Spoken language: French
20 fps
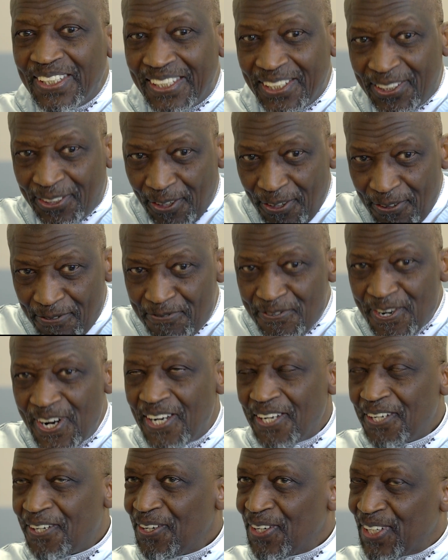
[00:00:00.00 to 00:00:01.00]
je le vois
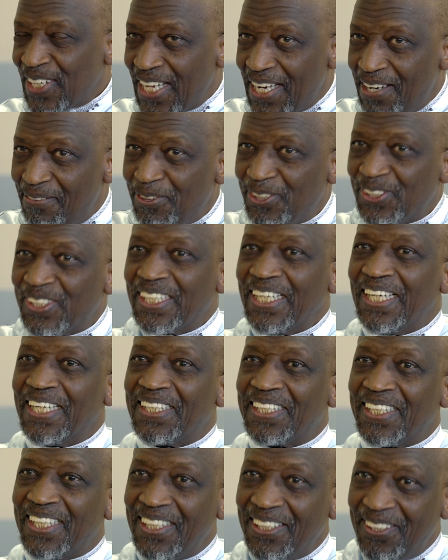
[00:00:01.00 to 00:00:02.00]
encore dans la mosquée
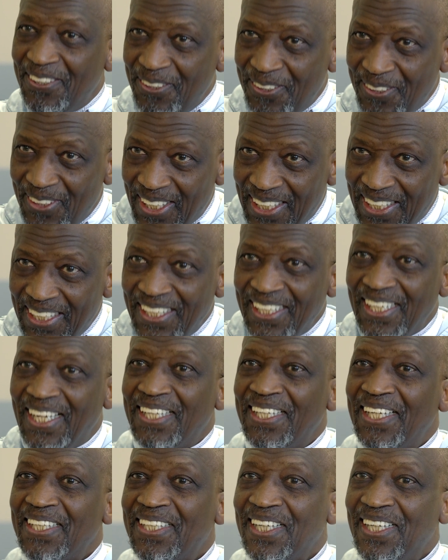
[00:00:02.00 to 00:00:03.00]
en train de lire
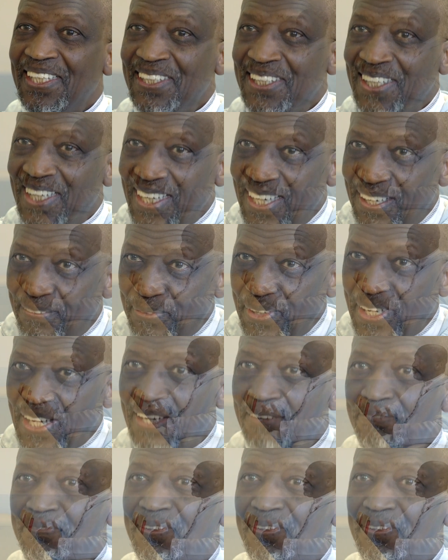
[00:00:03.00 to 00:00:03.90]
en attendant l'appel à la